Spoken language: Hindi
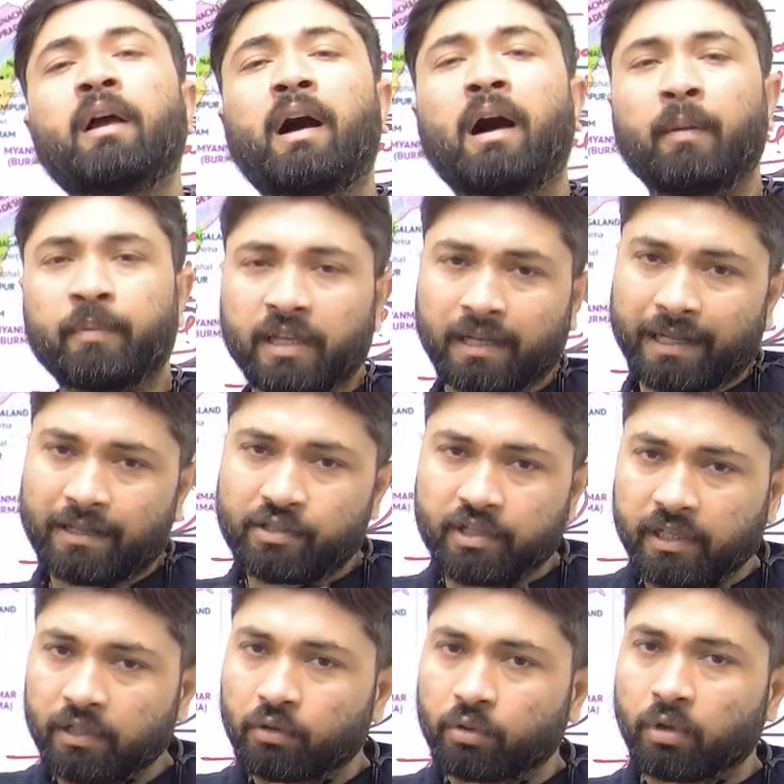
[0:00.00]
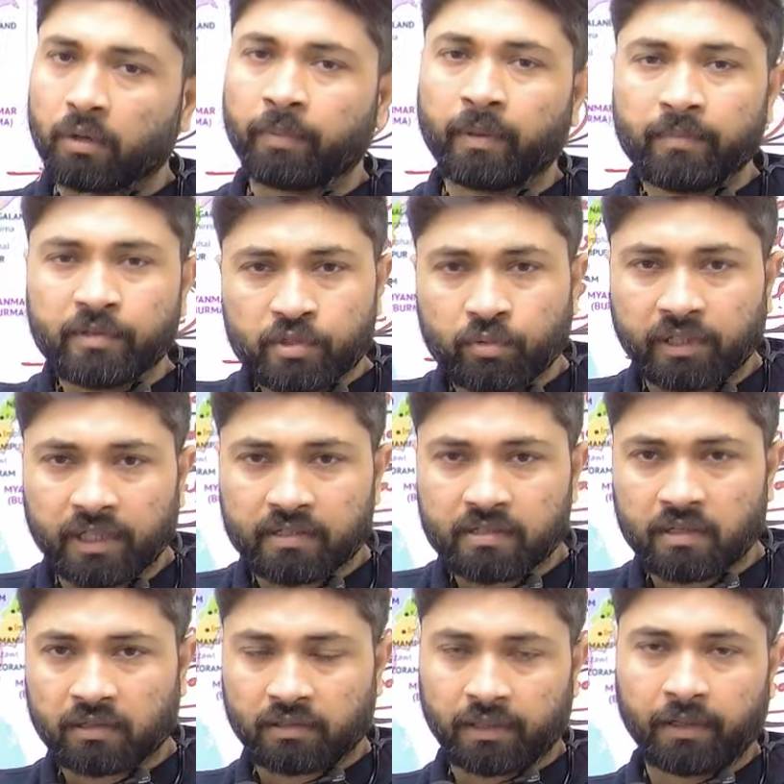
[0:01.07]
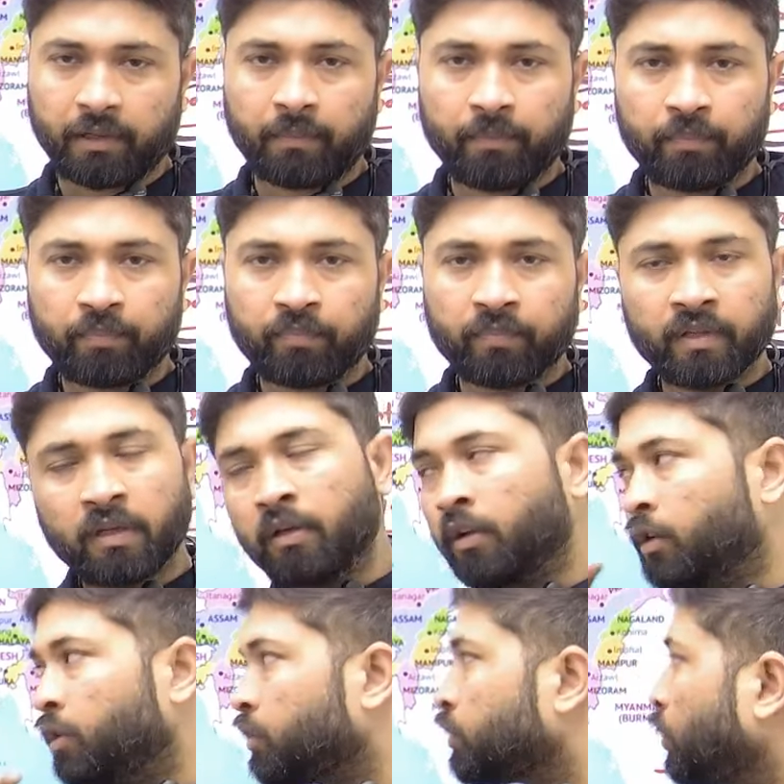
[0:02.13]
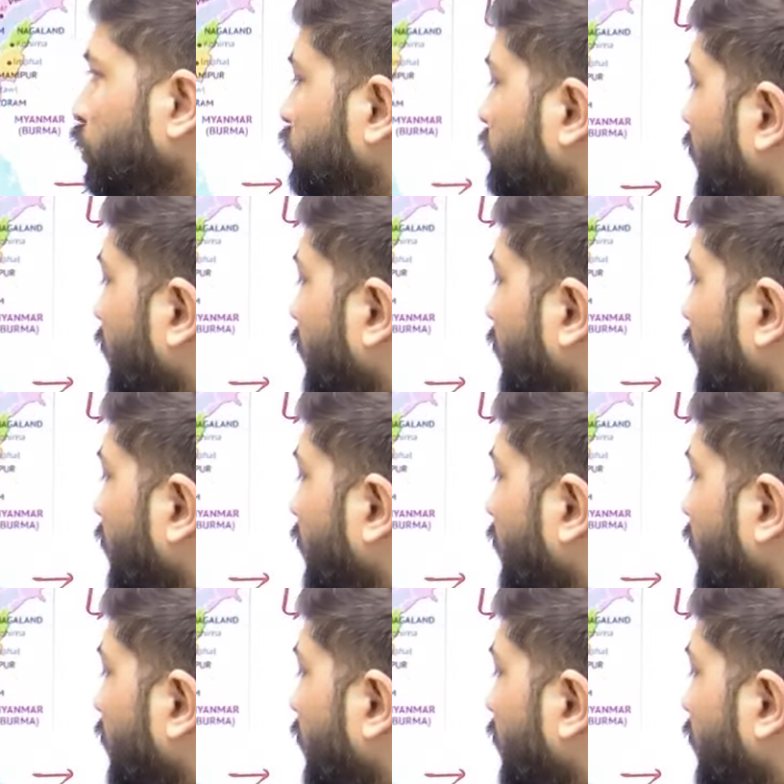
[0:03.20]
आपके राज्य के तौर पे हम इसको देख सकते हैं तो उत्तर